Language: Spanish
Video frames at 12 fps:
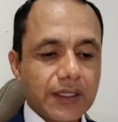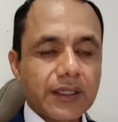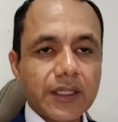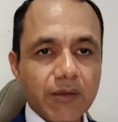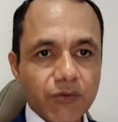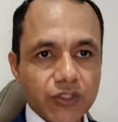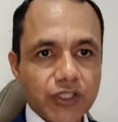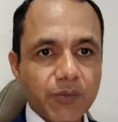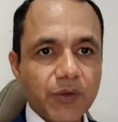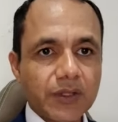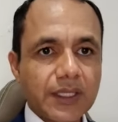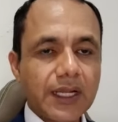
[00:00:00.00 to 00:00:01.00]
del
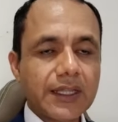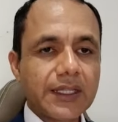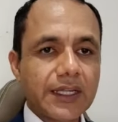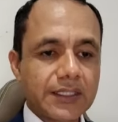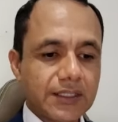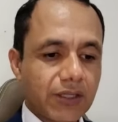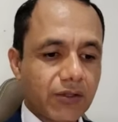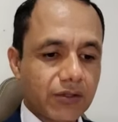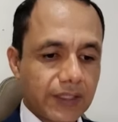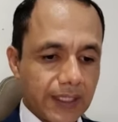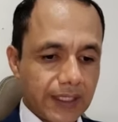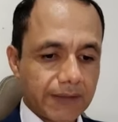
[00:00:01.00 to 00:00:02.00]
municipio tal, del estado
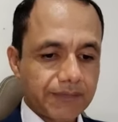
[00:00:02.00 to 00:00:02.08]
tal.